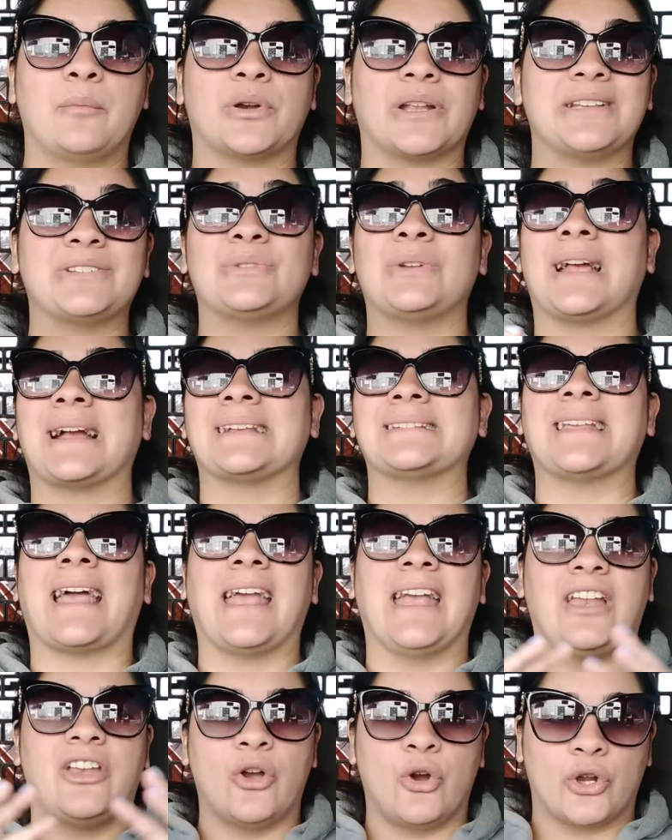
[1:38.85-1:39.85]
Porque es una casa
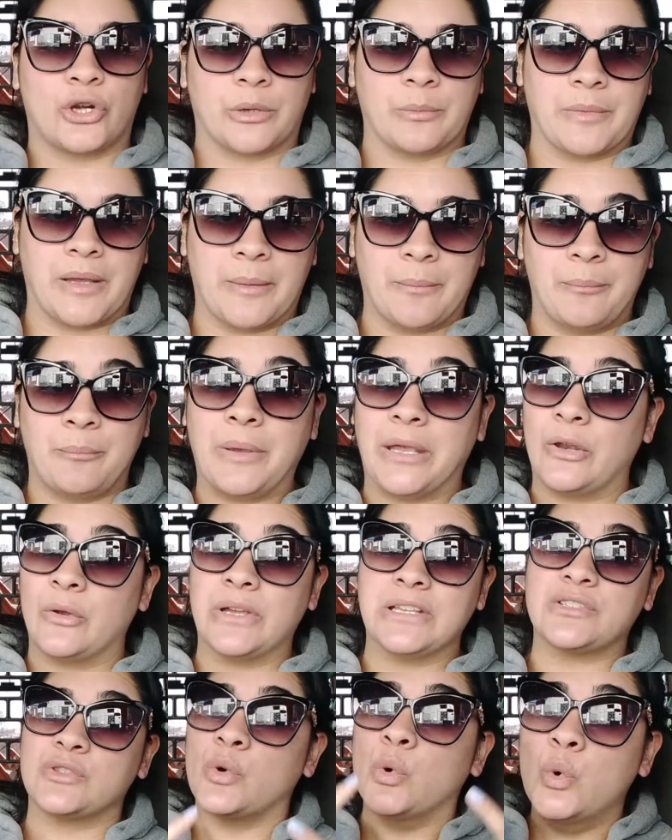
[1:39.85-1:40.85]
enorme, pero
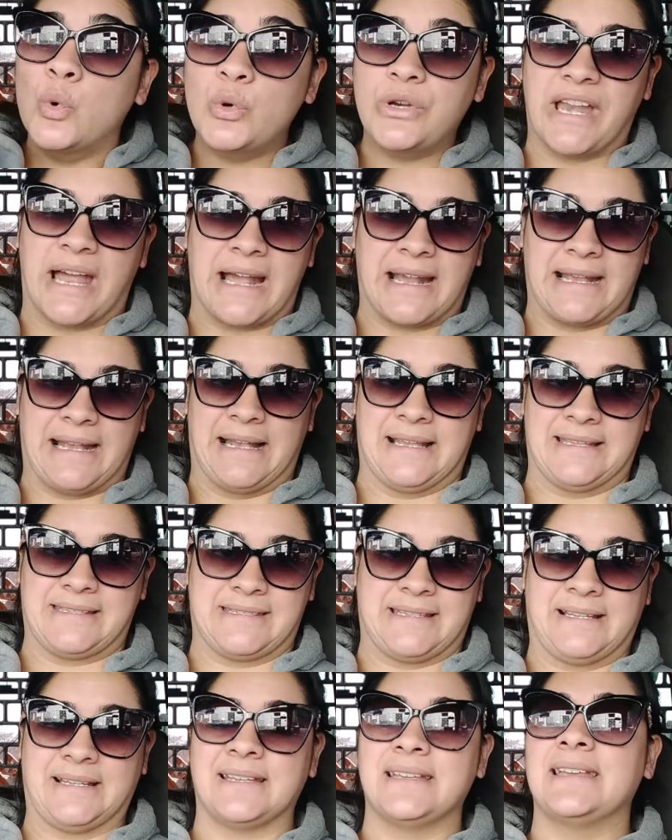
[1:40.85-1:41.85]
es una
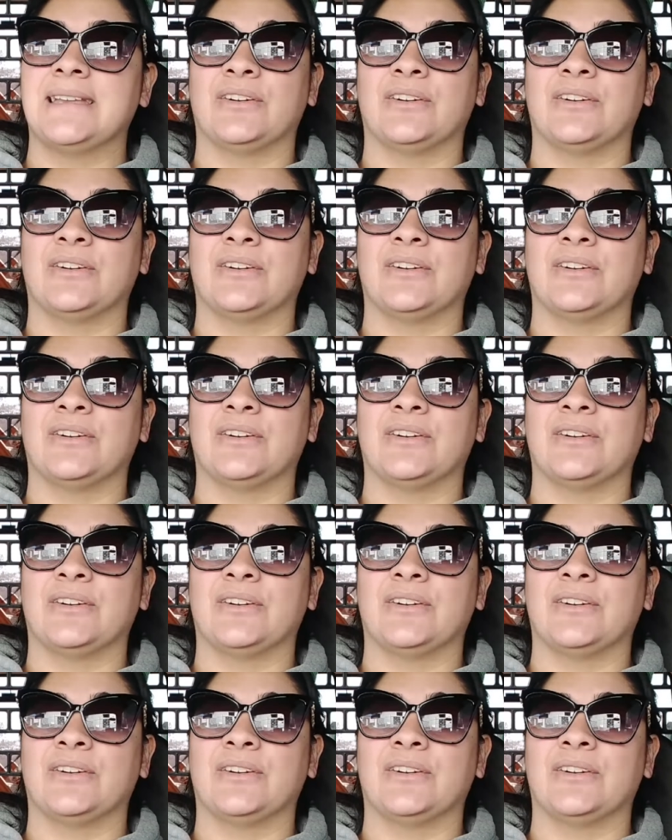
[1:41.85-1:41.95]
casa.